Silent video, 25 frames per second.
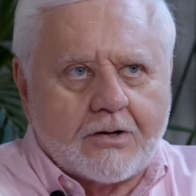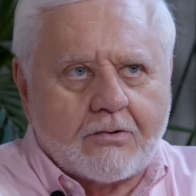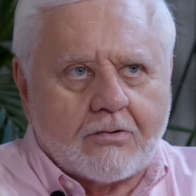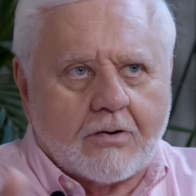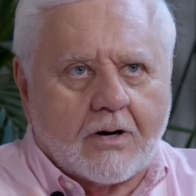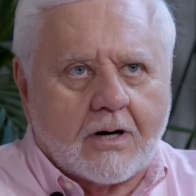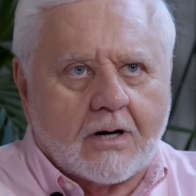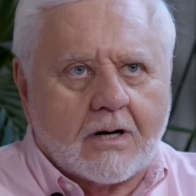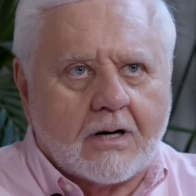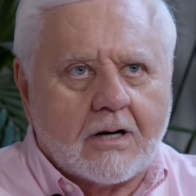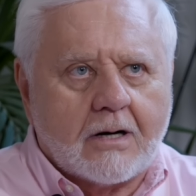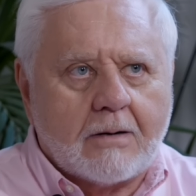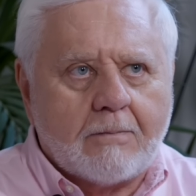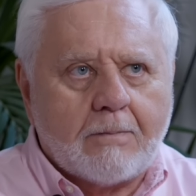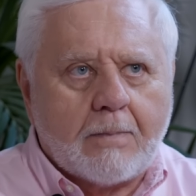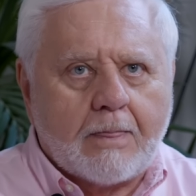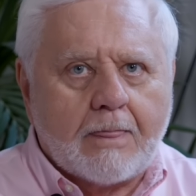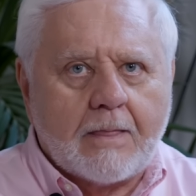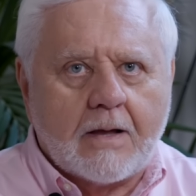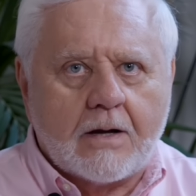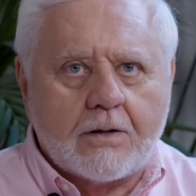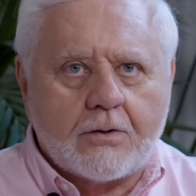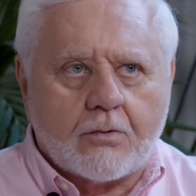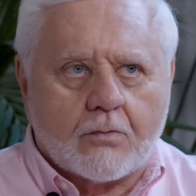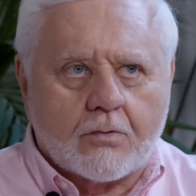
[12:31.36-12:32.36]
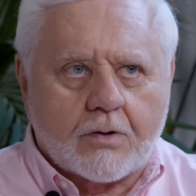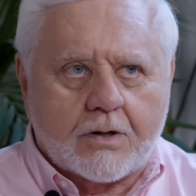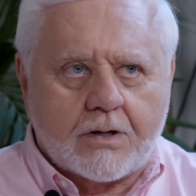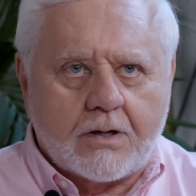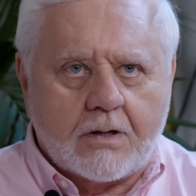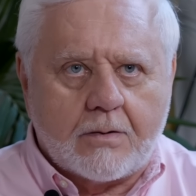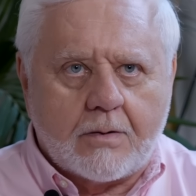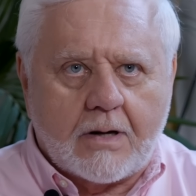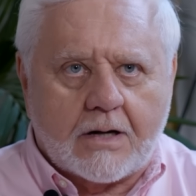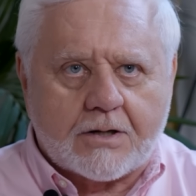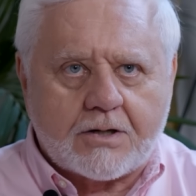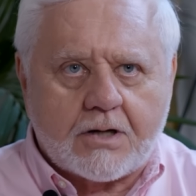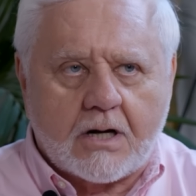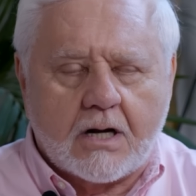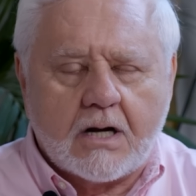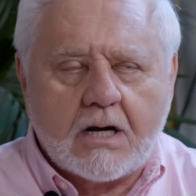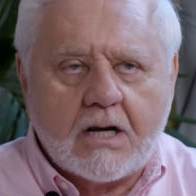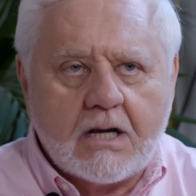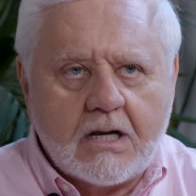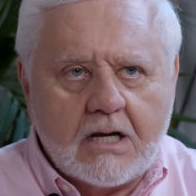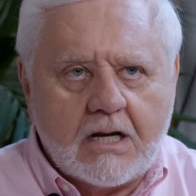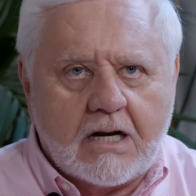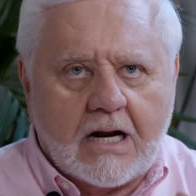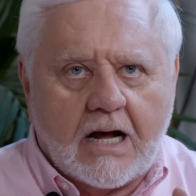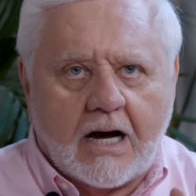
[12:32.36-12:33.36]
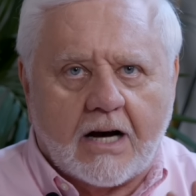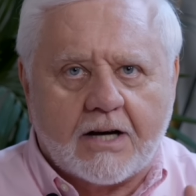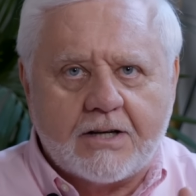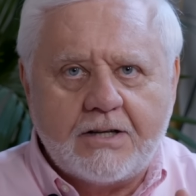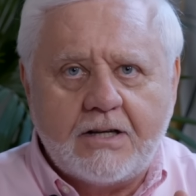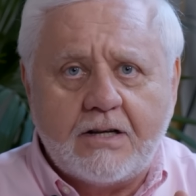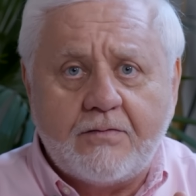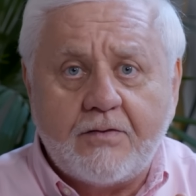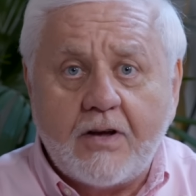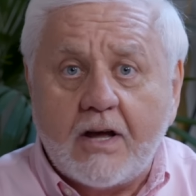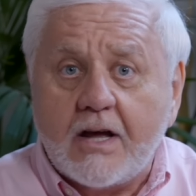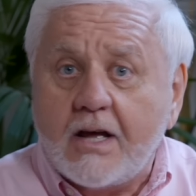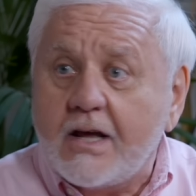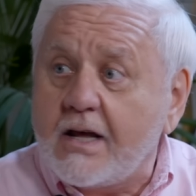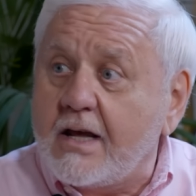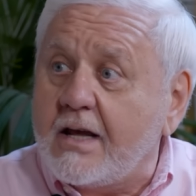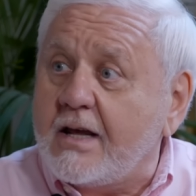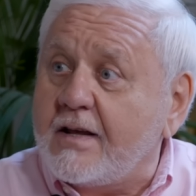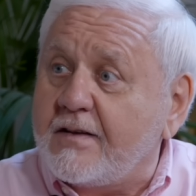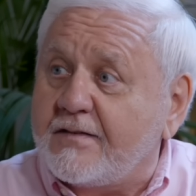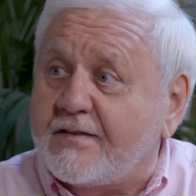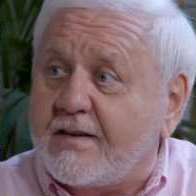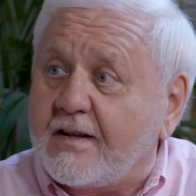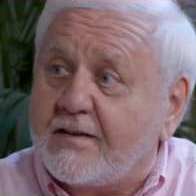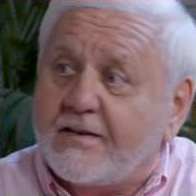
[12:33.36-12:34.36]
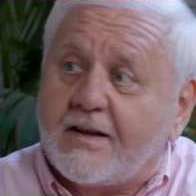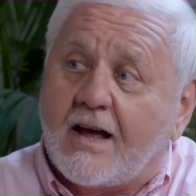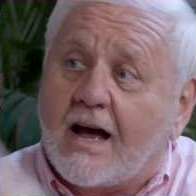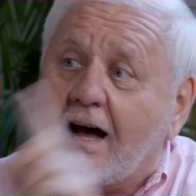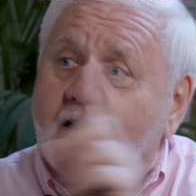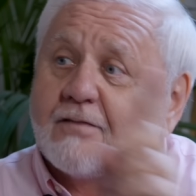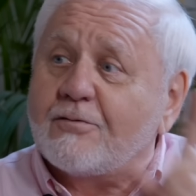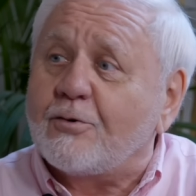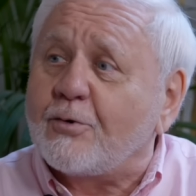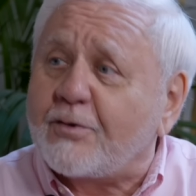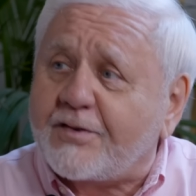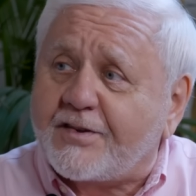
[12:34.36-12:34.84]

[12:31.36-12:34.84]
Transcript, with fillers: quoi. Hein. Donc il, arrive, et c'était avant